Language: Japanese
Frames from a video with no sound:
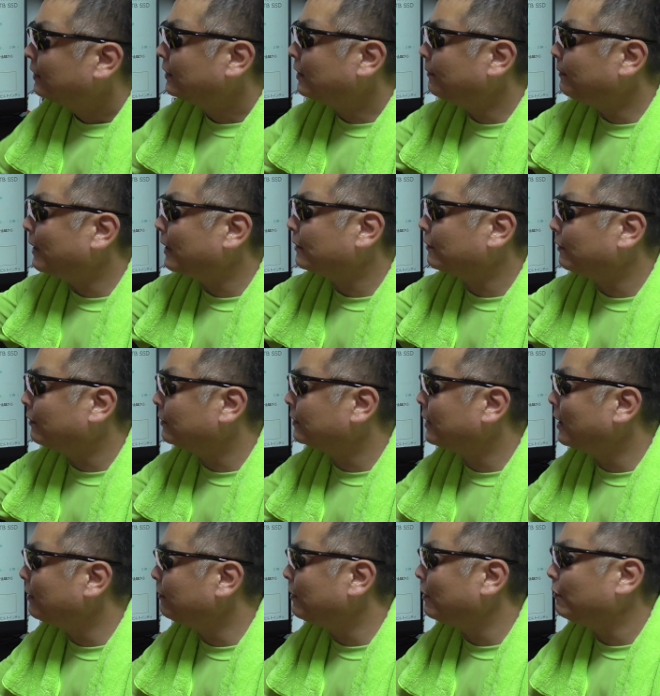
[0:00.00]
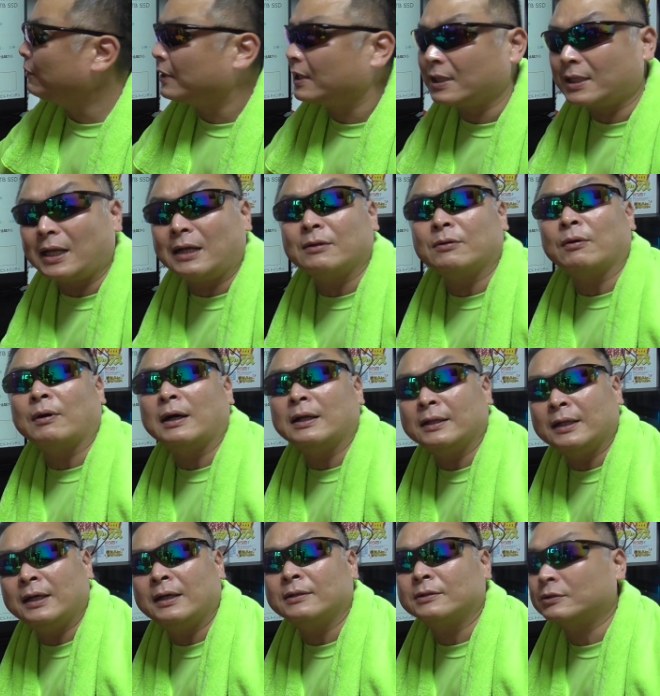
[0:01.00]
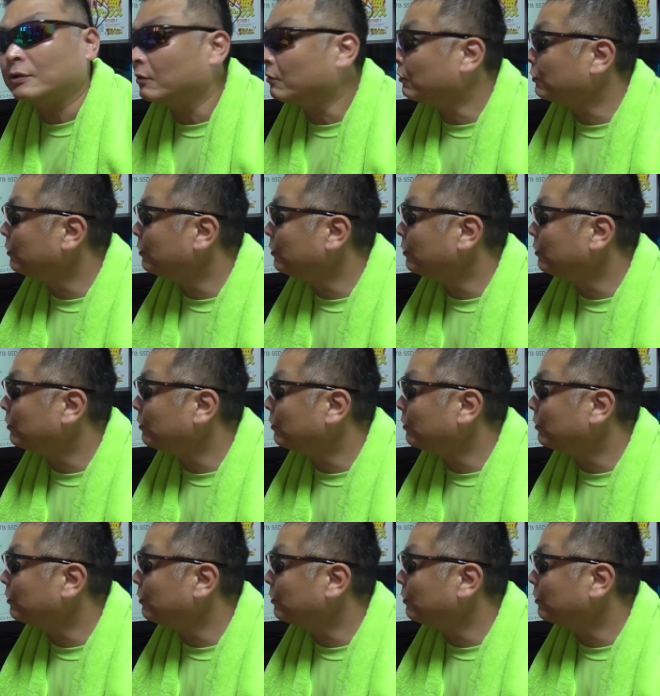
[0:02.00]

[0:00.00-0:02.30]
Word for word: で、まあ、あの、電話を受けたりとかね、そういう